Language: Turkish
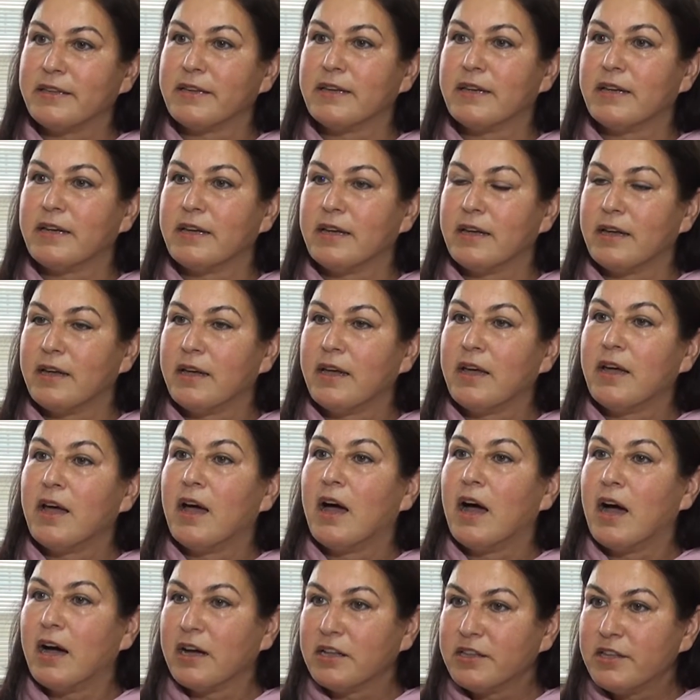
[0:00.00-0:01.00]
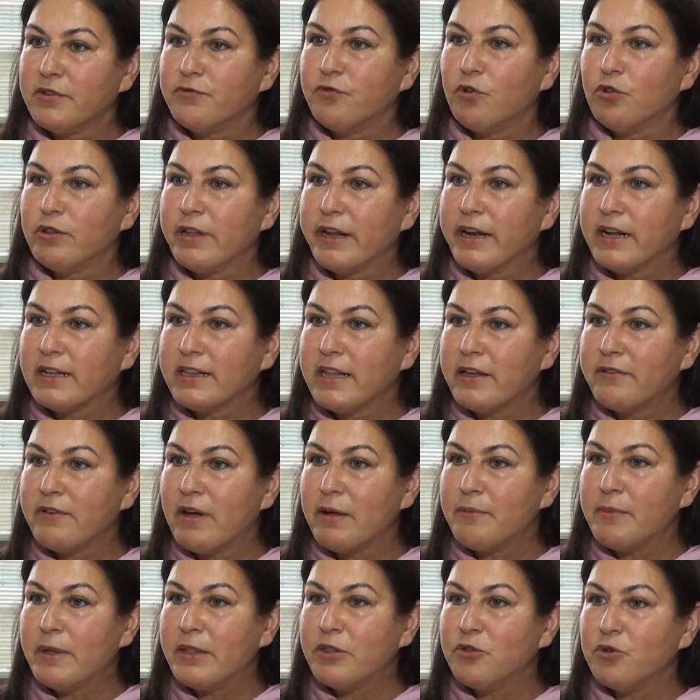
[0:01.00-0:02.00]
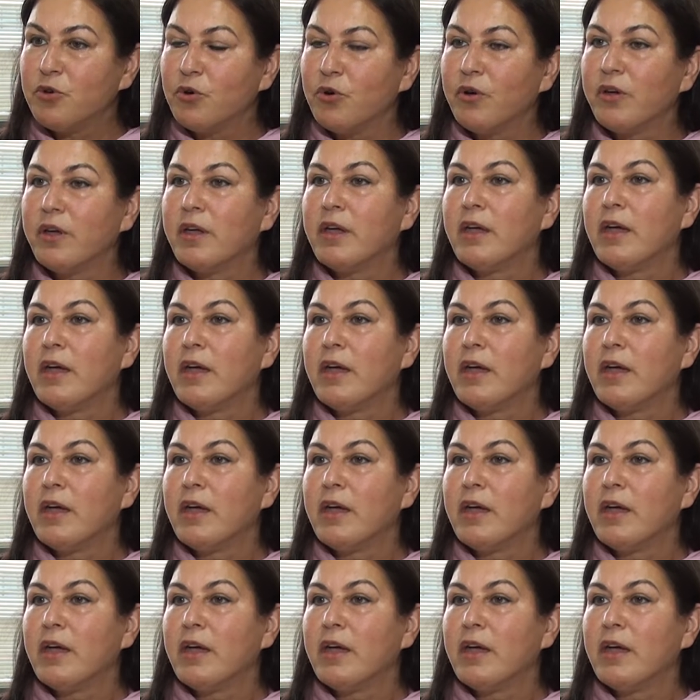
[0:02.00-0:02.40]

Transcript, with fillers: e, aktif olarak devam ediyor.